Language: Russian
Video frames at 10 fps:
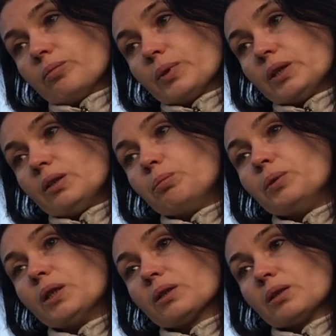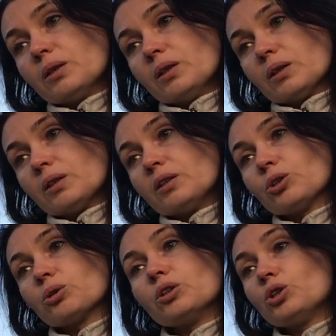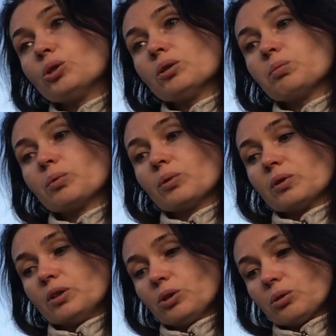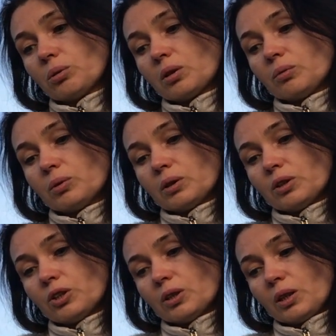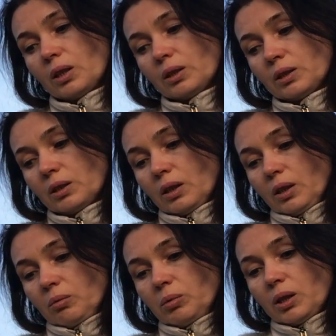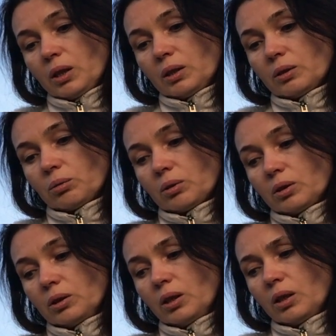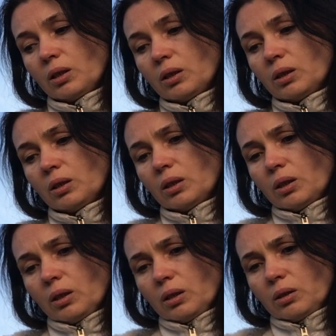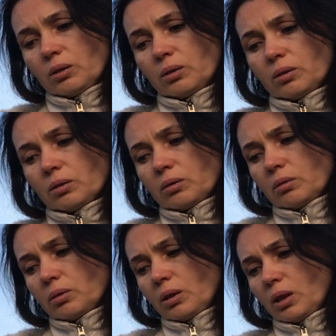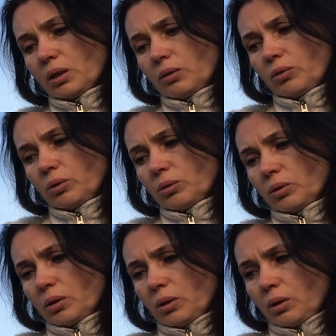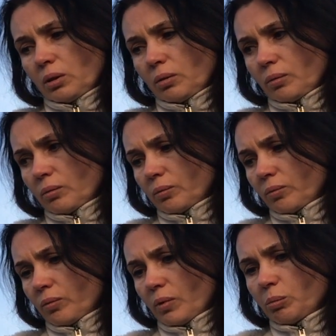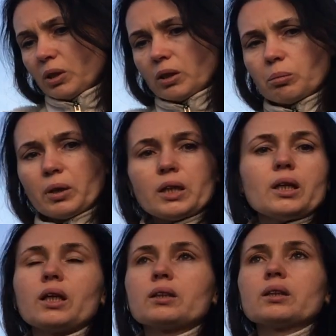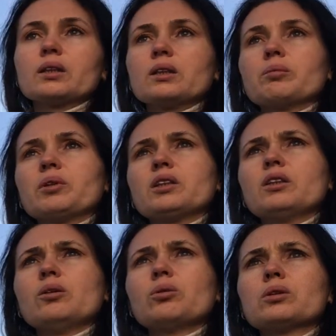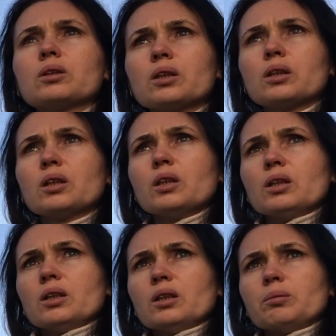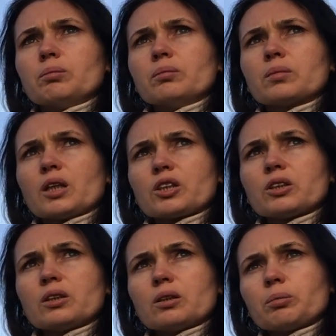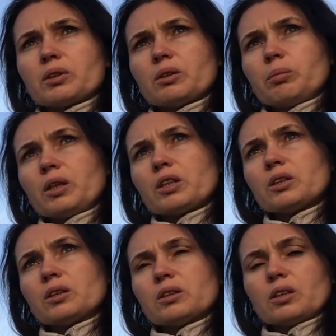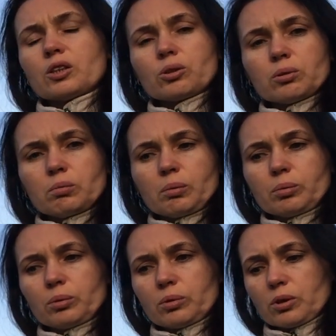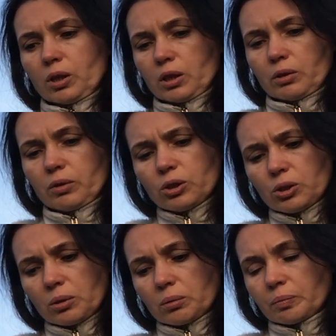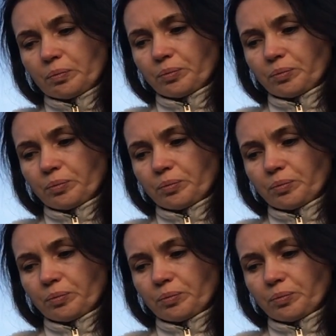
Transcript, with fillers: постепенный, нет, еще, еще не полный, еще только вот начиналось. Менялись тут и деньги, и, и как-то все было непонятно, неопределенно, и каждый день ты просыпаешься и не знаешь, что тебя будет ждать к вечеру.